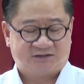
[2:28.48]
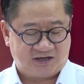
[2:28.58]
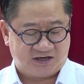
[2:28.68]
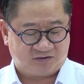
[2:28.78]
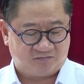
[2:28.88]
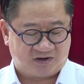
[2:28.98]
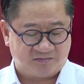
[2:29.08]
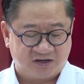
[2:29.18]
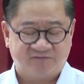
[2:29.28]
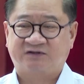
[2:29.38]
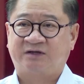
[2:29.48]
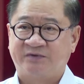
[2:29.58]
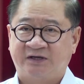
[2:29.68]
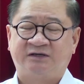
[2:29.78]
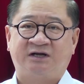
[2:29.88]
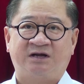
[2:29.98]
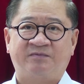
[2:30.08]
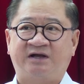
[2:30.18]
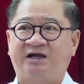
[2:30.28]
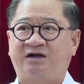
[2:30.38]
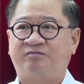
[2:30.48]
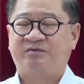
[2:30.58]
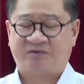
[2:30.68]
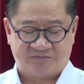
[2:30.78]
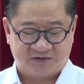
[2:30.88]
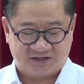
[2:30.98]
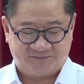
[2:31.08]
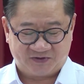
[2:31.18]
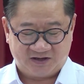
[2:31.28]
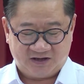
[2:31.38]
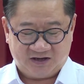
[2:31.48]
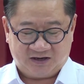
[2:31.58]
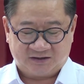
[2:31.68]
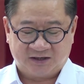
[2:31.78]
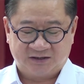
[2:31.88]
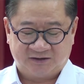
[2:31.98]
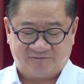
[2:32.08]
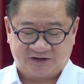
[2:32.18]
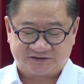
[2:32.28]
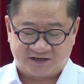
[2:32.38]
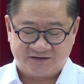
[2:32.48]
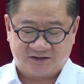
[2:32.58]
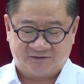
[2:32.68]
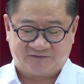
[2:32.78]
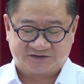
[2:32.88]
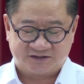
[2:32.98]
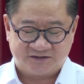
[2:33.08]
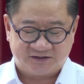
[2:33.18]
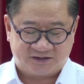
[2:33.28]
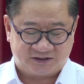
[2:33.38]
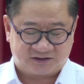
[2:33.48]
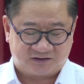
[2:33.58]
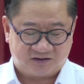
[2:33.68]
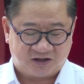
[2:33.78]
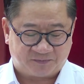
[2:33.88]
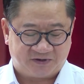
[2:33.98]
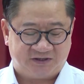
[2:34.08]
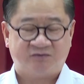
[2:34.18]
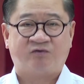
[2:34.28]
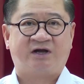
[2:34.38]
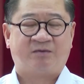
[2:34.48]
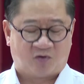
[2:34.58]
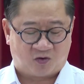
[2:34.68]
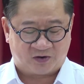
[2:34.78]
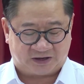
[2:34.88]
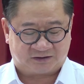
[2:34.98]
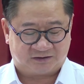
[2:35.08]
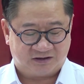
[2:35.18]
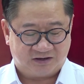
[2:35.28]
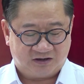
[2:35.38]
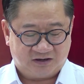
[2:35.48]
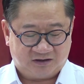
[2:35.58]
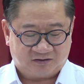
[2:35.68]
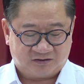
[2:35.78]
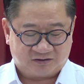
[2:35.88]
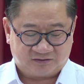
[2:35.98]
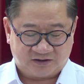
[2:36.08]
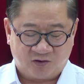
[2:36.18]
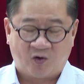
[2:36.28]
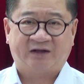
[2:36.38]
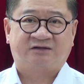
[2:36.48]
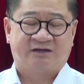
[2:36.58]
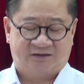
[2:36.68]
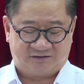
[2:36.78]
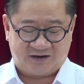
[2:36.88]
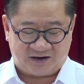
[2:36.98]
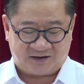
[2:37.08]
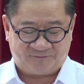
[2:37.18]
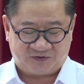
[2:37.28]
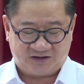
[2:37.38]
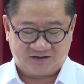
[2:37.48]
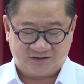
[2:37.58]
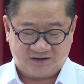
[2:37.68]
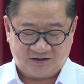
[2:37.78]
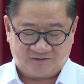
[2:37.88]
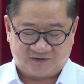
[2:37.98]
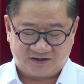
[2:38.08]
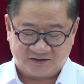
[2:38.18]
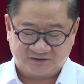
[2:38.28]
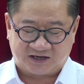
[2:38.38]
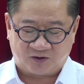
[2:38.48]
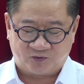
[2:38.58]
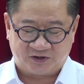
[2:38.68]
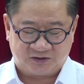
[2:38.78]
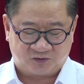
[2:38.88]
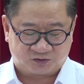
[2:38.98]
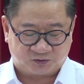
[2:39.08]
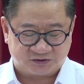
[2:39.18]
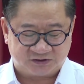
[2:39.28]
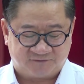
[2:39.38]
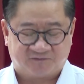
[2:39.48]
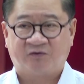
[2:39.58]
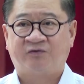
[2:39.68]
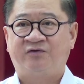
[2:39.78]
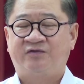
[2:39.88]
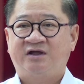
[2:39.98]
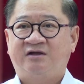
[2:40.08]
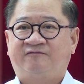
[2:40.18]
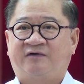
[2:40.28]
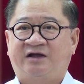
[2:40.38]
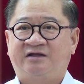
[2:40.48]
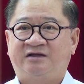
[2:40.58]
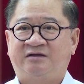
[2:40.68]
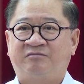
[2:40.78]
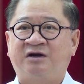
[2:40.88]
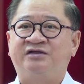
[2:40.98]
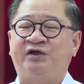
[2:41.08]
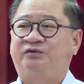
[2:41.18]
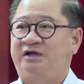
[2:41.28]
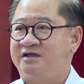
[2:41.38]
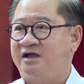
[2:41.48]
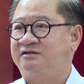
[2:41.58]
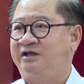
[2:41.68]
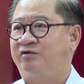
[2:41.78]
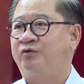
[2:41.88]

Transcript: tới 2030 và tầm nhìn đến năm 2050, nên cái việc xây dựng và xin ý kiến góp ý của các bộ ngành để hoàn thiện đề án và dự thảo quyết định của Thủ tướng Chính phủ phải mất nhiều thời gian theo